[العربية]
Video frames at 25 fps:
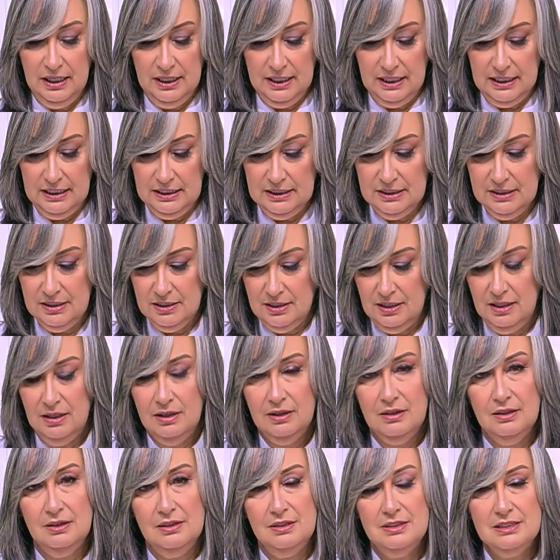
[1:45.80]

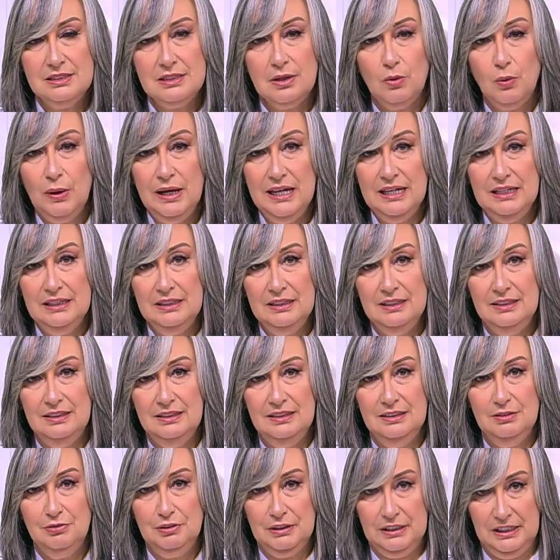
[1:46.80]
السوائل آه،
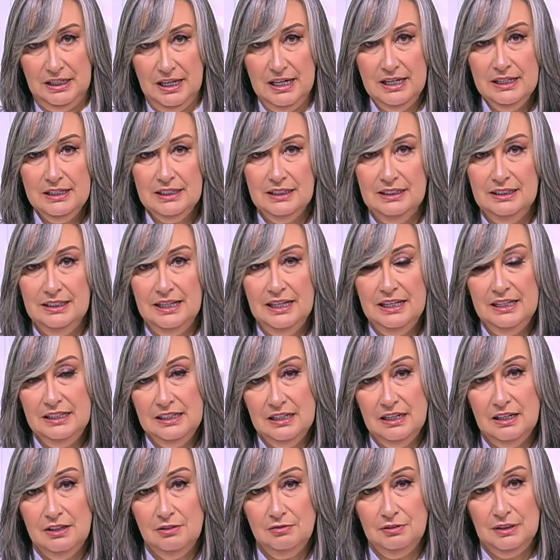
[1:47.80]
اللي في الكيك اللي
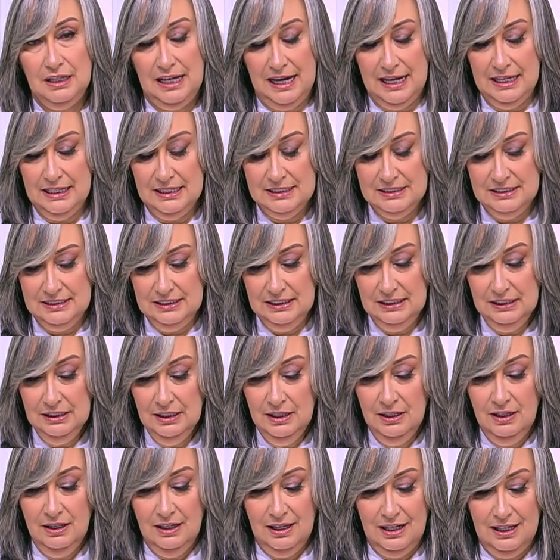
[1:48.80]
هي في الحاله دي
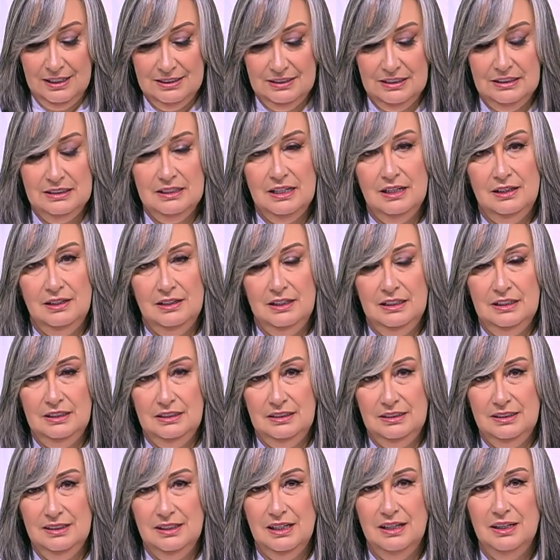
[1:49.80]
عندنا
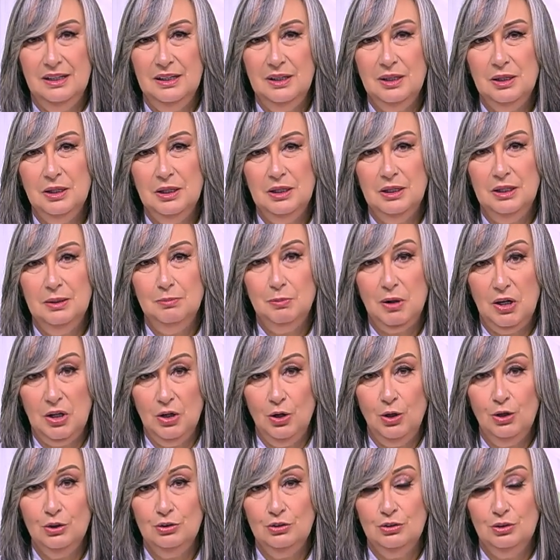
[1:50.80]

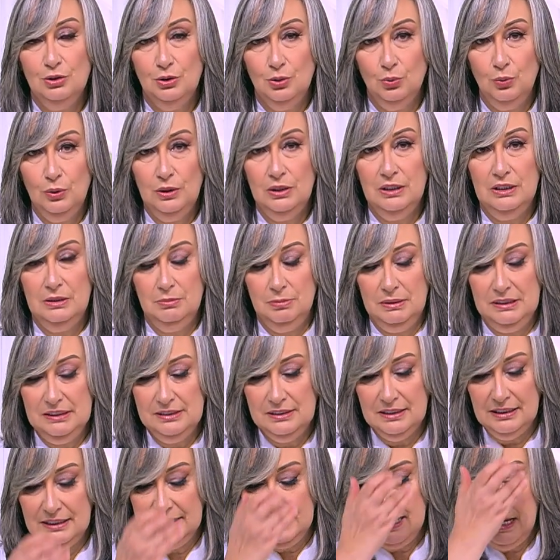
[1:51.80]
البياض والبيض
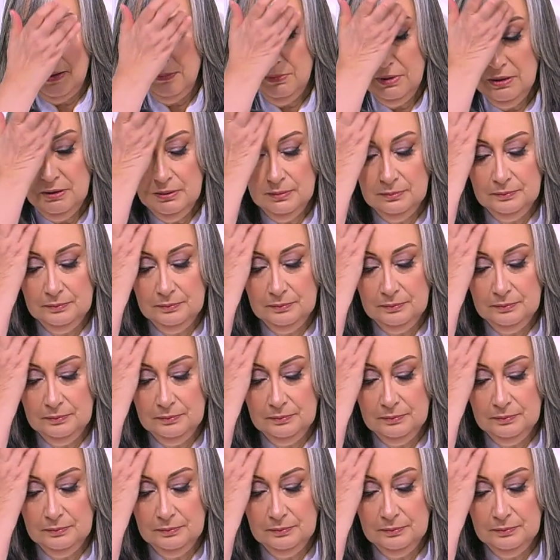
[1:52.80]
الكامل